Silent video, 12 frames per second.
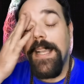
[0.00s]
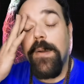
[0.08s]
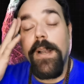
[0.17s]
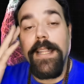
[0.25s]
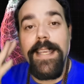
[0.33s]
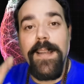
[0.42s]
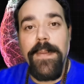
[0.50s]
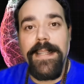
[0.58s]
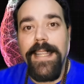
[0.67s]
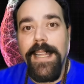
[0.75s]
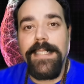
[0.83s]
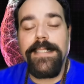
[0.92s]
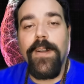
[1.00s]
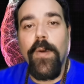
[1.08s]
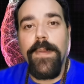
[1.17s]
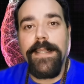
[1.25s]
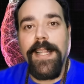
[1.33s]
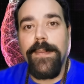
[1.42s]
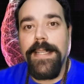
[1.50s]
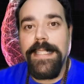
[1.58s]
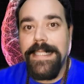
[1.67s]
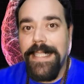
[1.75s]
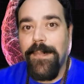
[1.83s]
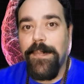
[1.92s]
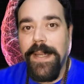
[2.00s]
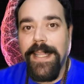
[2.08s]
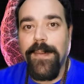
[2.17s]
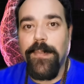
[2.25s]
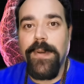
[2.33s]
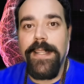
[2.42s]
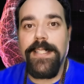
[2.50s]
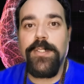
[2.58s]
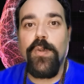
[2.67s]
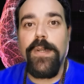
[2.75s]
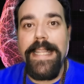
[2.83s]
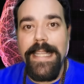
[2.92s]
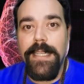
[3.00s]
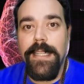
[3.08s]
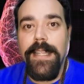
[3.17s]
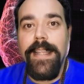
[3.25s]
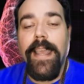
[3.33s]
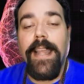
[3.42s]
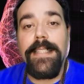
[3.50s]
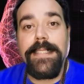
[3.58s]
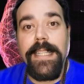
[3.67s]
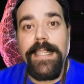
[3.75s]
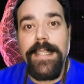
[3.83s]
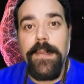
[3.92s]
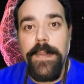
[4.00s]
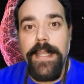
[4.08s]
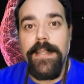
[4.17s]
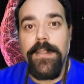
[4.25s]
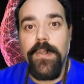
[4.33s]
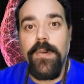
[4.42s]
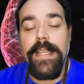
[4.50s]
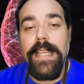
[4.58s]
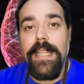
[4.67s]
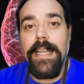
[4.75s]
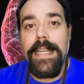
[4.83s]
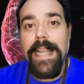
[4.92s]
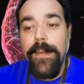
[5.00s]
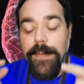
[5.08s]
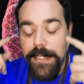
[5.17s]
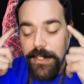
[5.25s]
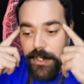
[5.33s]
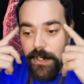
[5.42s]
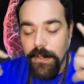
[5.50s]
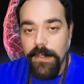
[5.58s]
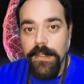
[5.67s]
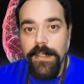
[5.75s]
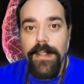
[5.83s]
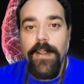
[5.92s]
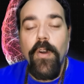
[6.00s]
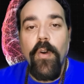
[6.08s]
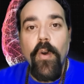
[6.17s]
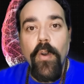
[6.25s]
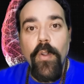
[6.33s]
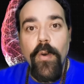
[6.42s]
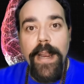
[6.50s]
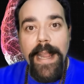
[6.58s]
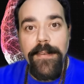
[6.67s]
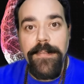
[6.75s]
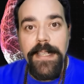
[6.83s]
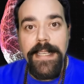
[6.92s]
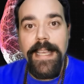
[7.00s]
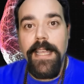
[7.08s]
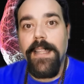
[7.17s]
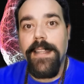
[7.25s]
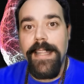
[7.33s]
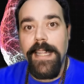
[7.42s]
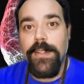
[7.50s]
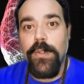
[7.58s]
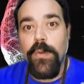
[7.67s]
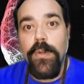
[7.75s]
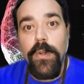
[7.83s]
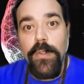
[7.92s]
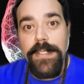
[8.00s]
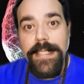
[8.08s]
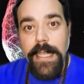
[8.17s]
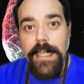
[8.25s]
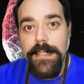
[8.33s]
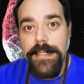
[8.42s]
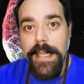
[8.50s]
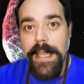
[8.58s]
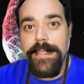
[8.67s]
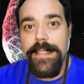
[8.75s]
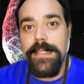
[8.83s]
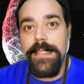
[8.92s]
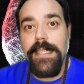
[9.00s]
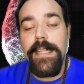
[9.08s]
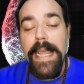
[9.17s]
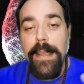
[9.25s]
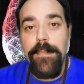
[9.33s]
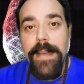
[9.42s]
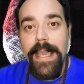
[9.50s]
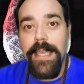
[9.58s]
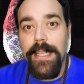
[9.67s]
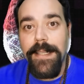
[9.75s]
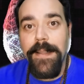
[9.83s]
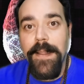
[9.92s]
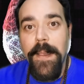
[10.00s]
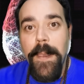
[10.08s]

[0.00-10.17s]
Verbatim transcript: De cualquier manera es recomendable siempre que puedas unir el sentimiento y la visión holográfica de tu conciencia, es decir, la imagen